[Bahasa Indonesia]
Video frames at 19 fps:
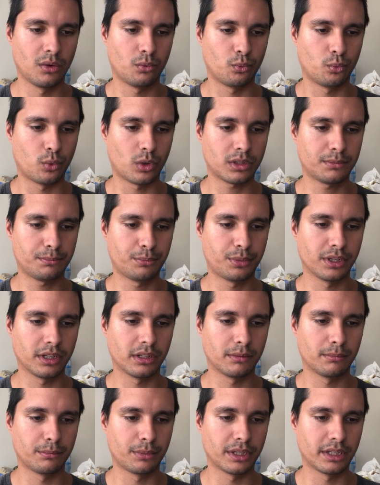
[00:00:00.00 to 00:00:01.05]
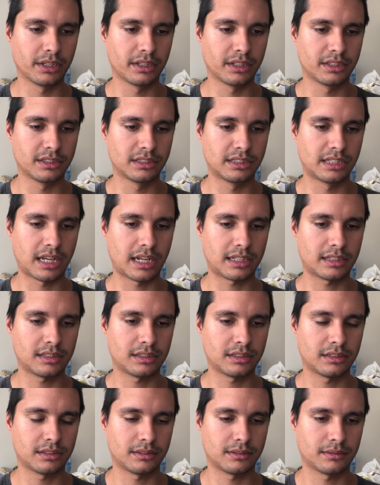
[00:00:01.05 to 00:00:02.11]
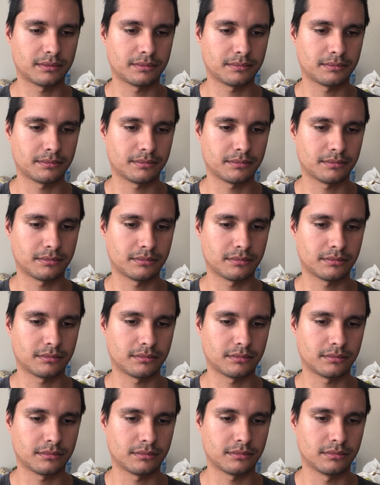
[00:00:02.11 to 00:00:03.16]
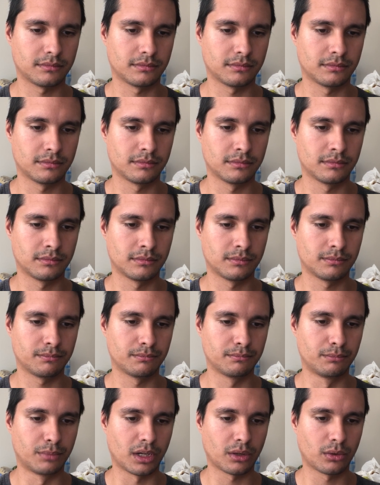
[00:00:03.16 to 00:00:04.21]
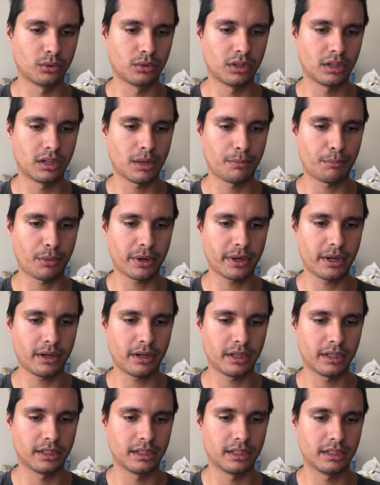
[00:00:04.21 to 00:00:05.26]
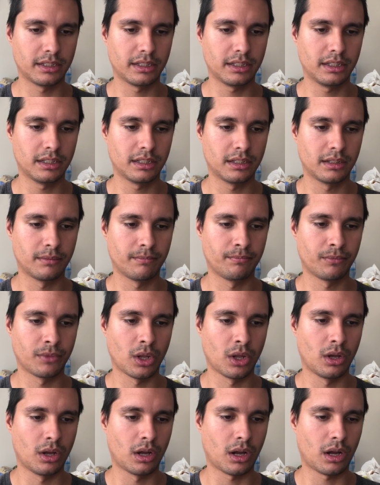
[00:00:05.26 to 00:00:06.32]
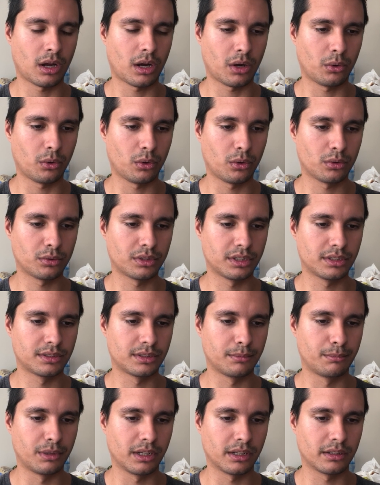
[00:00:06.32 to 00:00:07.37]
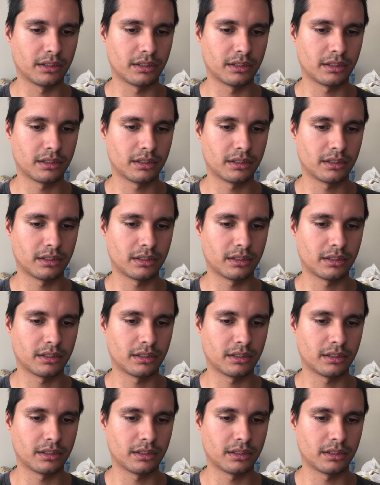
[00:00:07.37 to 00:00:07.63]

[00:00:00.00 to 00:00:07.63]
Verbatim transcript: What building is that? Bangunan apakah ini? Bangunan apakah ini? How old is the building?